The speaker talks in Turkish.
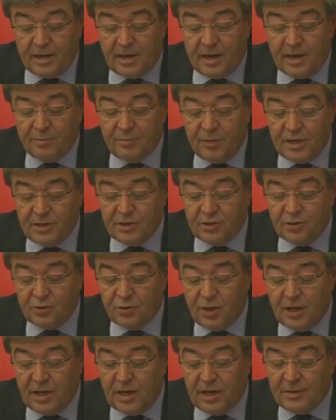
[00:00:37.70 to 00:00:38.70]
alan meclis
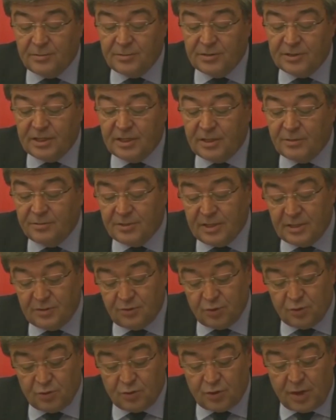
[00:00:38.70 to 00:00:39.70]
üyelerimizi kimse
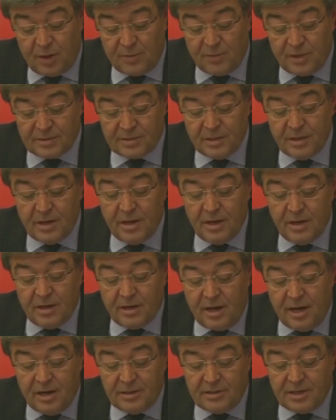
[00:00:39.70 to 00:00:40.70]
susturamaz.
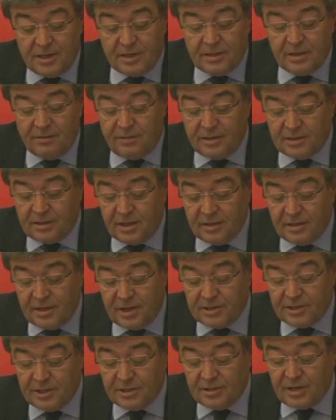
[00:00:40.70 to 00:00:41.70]
Kayseri'de
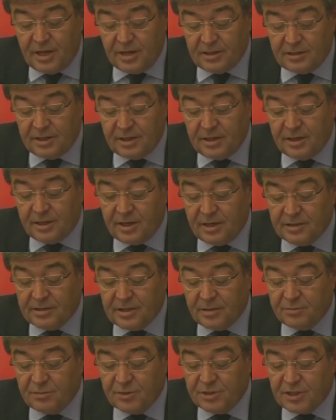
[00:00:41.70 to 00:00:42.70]
vatandaşın takdirini
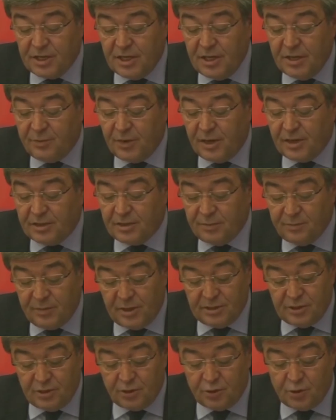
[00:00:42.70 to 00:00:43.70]
kazanmış İyi Parti
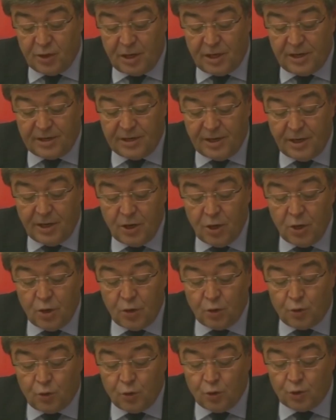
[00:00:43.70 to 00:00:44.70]
meclis üyeleri
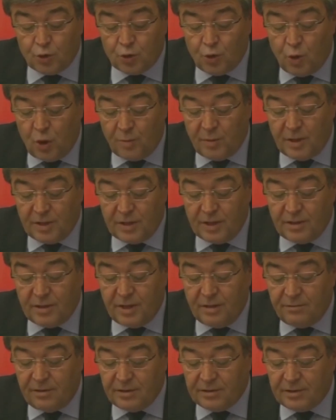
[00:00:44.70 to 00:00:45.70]
kürsü olmadan
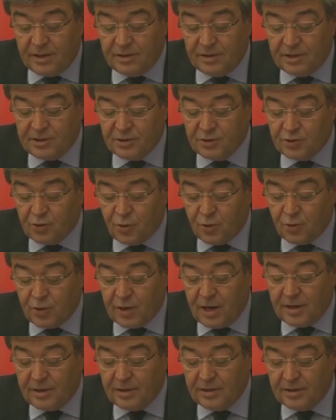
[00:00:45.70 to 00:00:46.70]
da vatandaşın
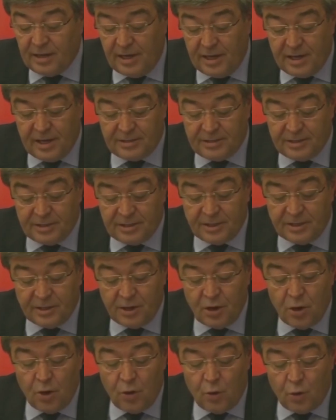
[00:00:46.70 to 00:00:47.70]
sorunlarını dile getirir.
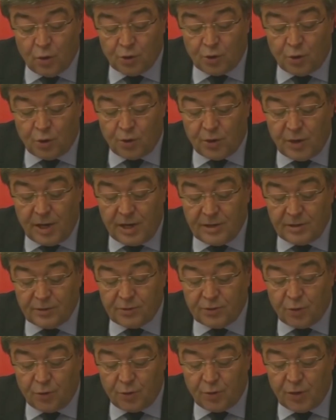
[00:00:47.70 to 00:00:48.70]
O sorunların
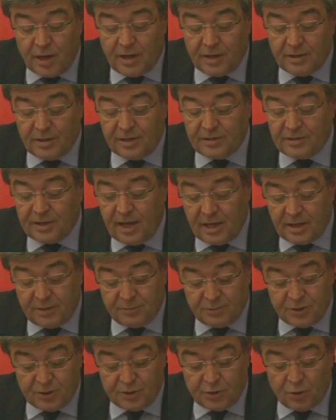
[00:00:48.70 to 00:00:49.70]
sonuna kadar
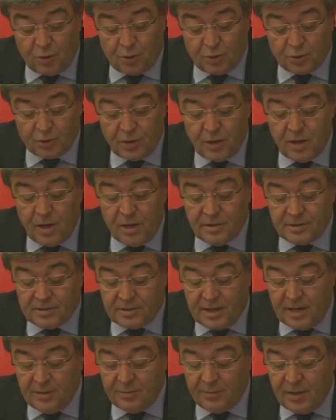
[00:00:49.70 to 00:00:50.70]
takipçisi olur.
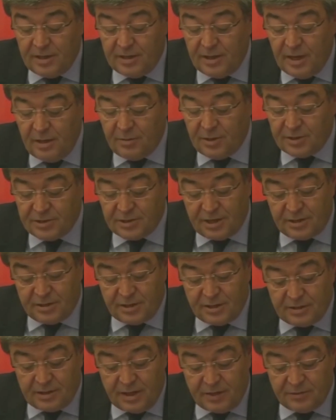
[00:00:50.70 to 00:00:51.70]
Sayın Belediye
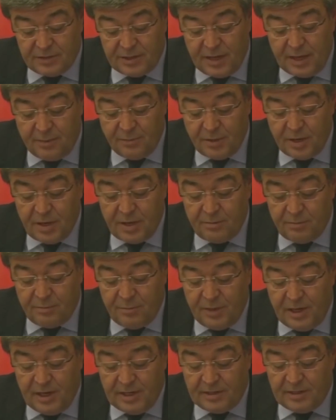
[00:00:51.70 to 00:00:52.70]
Başkanı'na tavsiyem
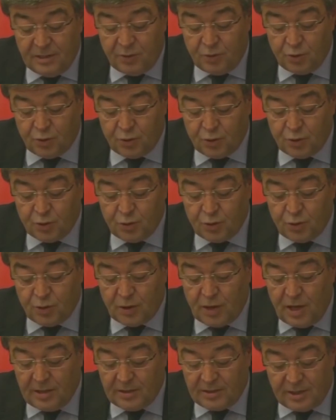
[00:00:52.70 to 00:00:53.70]
milletin kürsüsünü
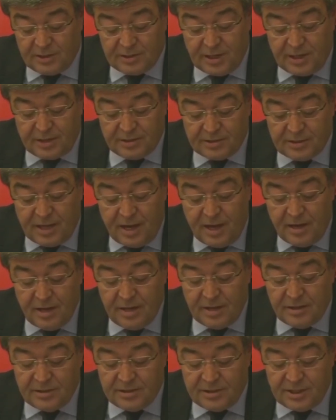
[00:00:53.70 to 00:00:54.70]
kaldıracağınıza
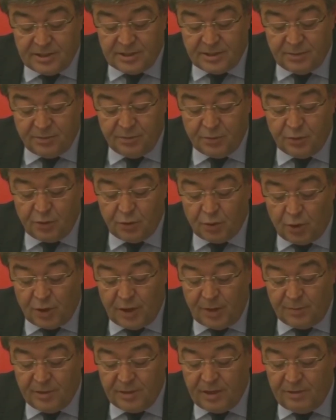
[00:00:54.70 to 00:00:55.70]
seçim
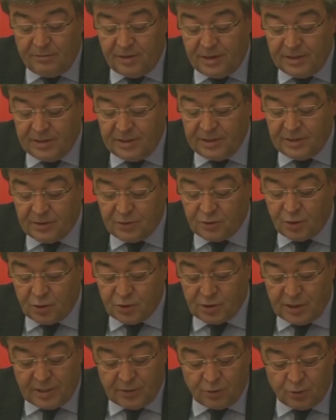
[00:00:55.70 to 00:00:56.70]
döneminde verdiğiniz
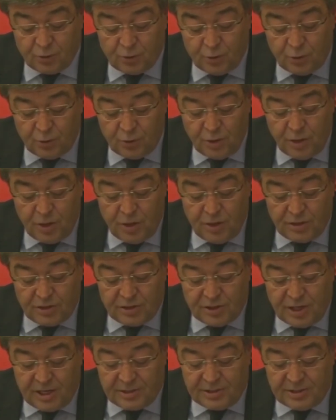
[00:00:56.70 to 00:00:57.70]
sözleri tutun.
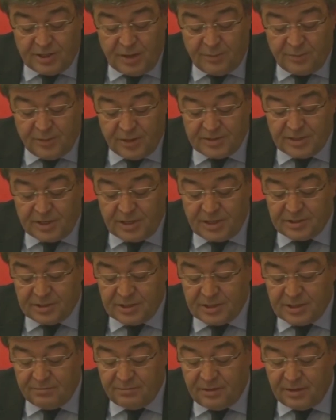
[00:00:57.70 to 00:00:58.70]
Çarşıya, pazara
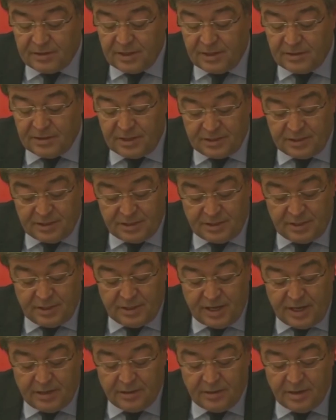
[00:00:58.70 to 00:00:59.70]
çıkın, vatandaşı
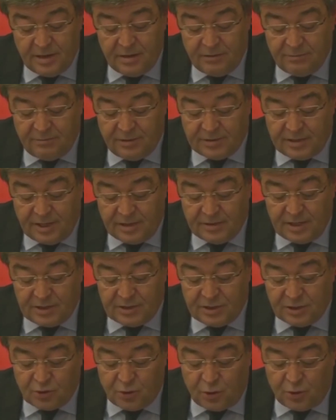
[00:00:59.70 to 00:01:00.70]
dinleyin.
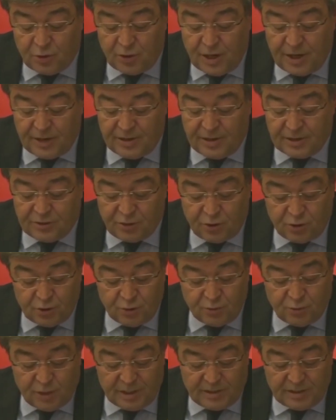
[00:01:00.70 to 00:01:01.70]
Vatandaşın sorunlarına
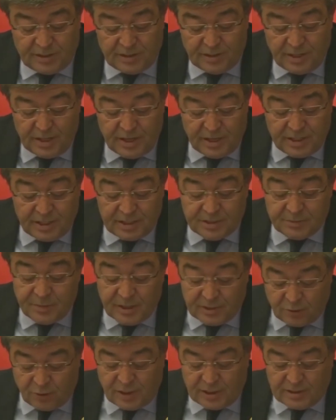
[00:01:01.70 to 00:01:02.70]
çözüm üretin
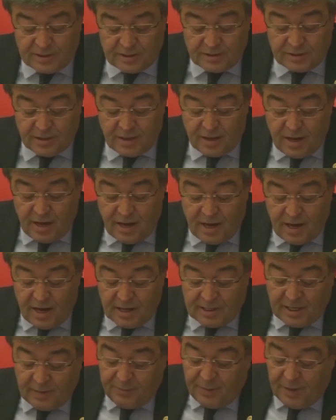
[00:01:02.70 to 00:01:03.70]
hizmet üretin.
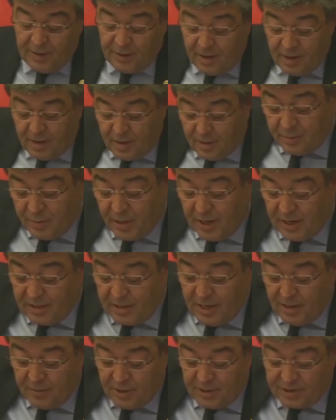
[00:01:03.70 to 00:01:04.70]
AKP
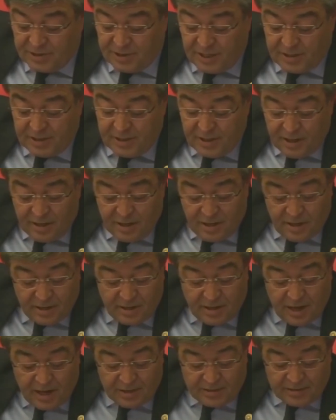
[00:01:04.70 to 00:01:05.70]
belediye başkanı
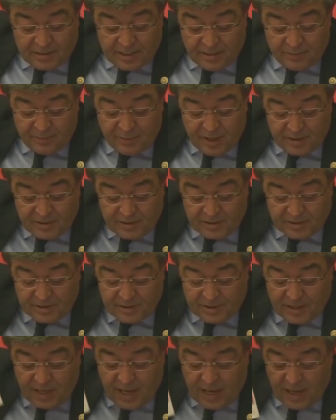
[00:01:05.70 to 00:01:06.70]
Kayseri
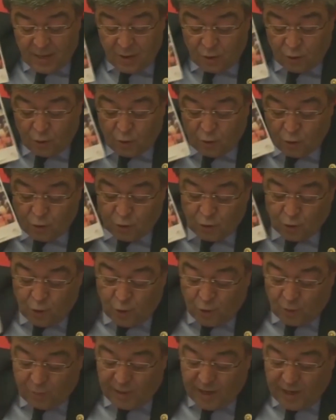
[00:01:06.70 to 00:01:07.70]
Meclisi'nde kürsü
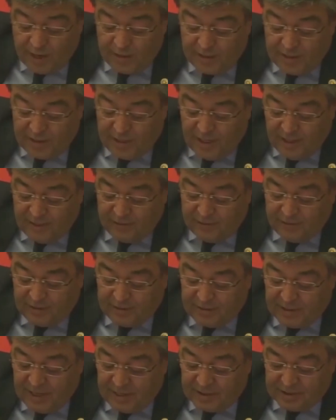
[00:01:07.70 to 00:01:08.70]
olmayan ilk
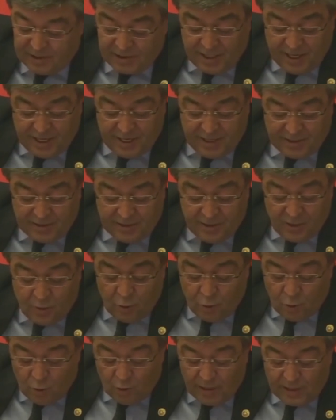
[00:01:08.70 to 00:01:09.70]
ve tek şehir
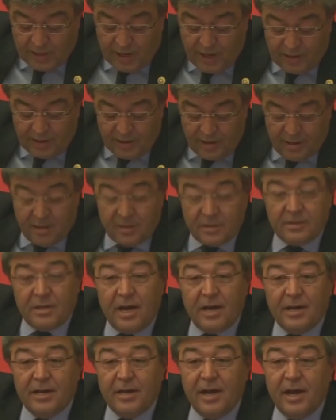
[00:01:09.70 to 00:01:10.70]
olarak
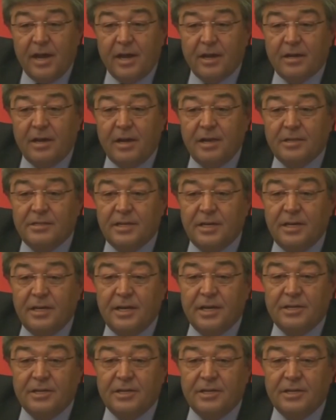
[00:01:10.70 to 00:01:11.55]
tarihe Kayseri'yi